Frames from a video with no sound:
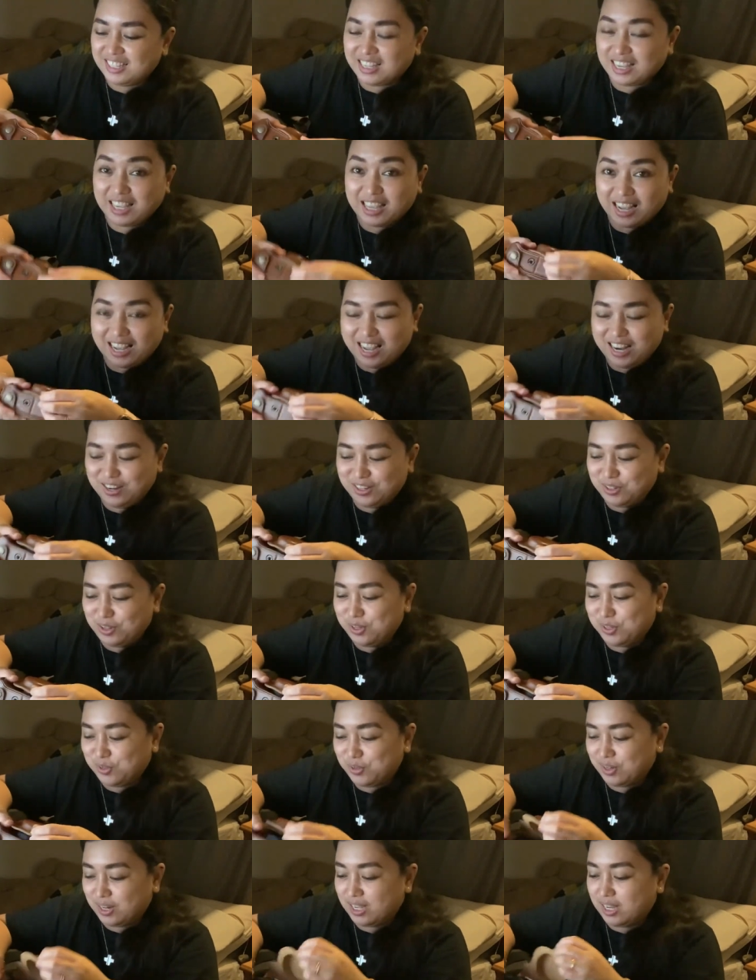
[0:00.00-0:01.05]
Kaya ganito
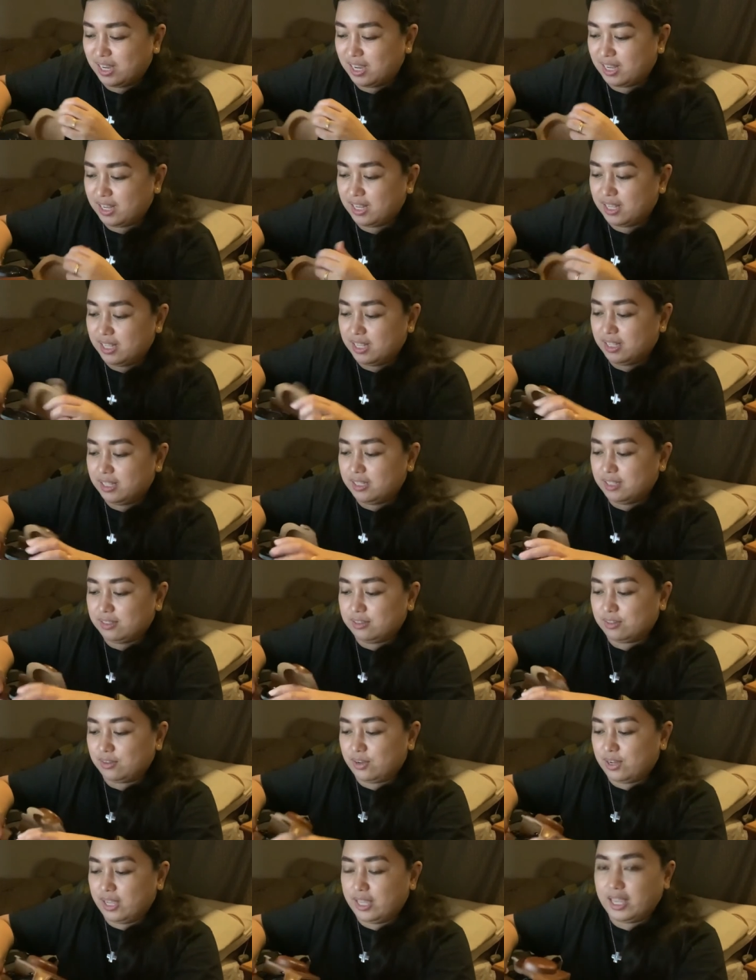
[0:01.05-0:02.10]
itsura niya.
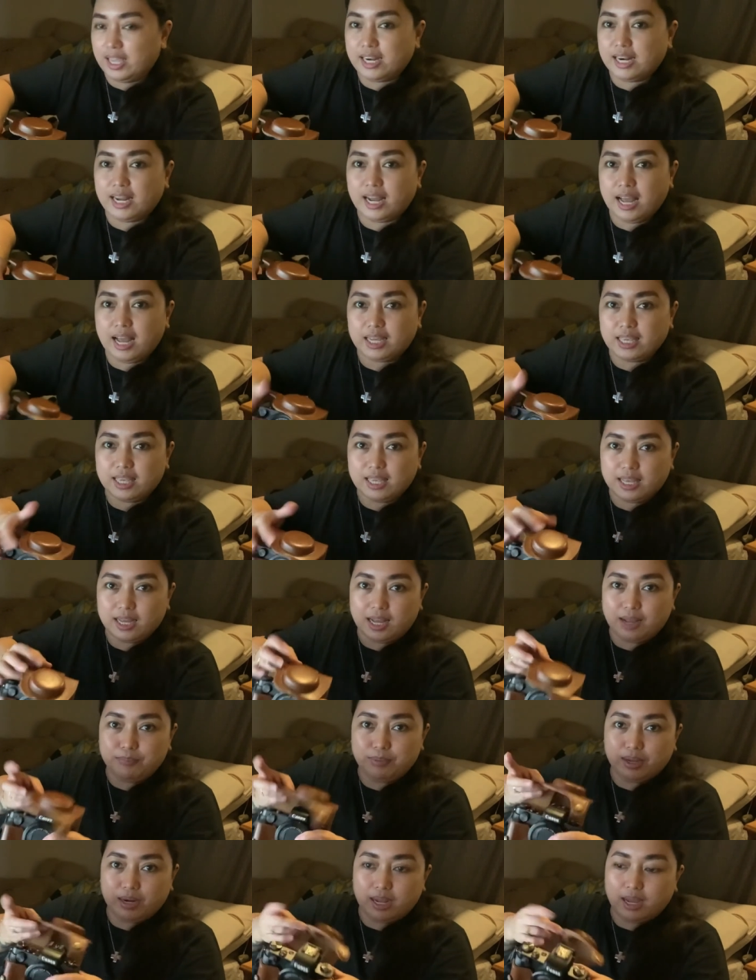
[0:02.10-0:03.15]
So, ayan ang aking
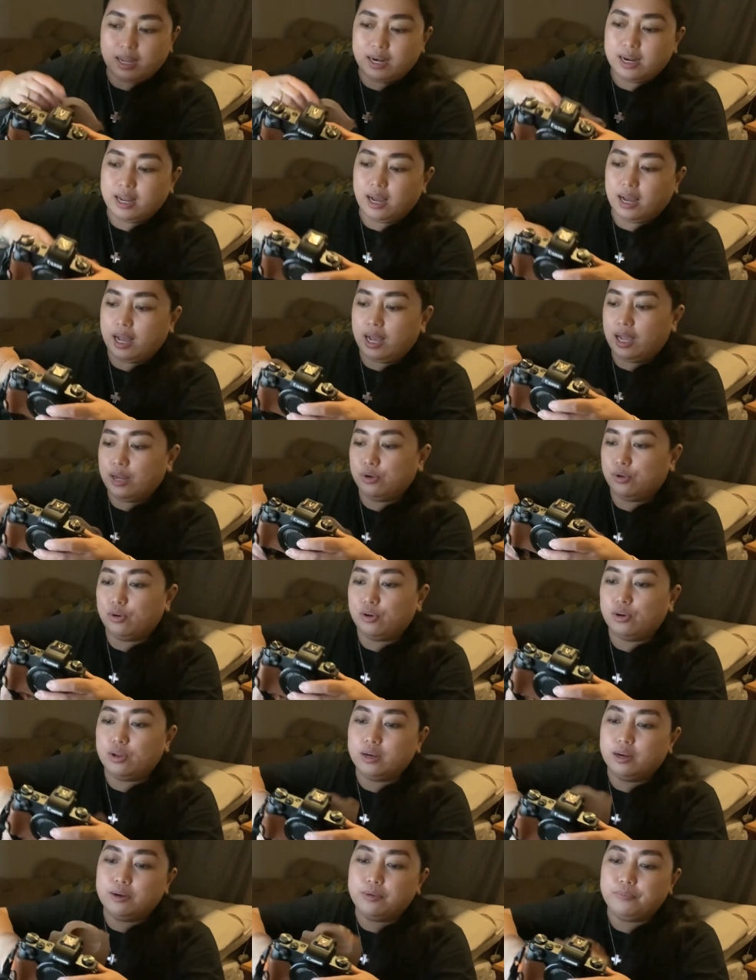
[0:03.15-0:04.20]
camera na
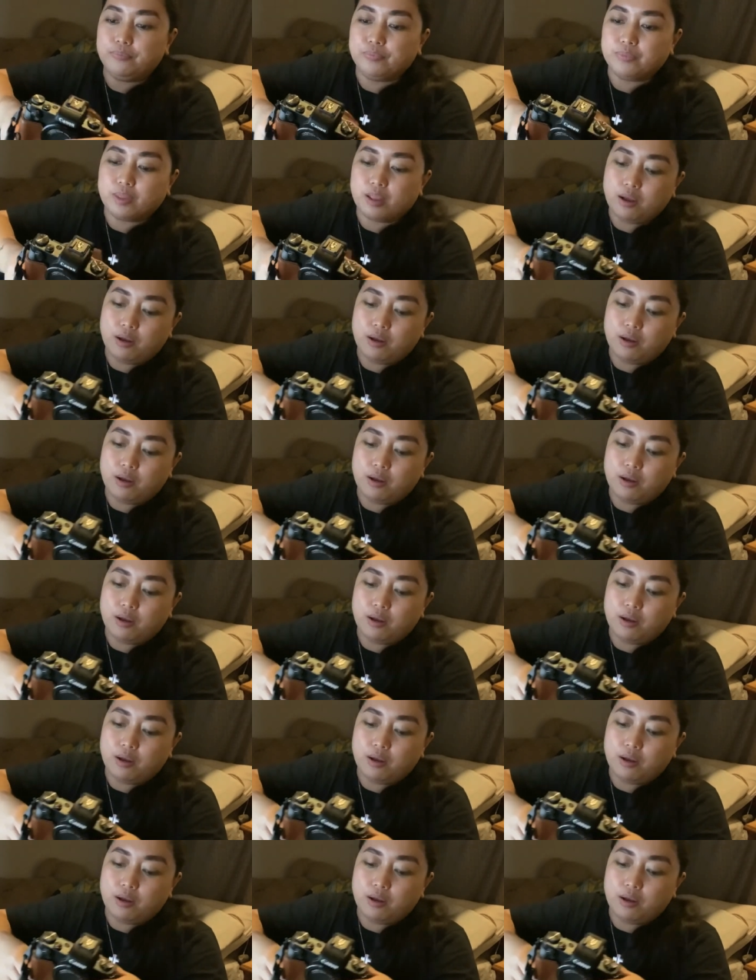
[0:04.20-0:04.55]
Canon.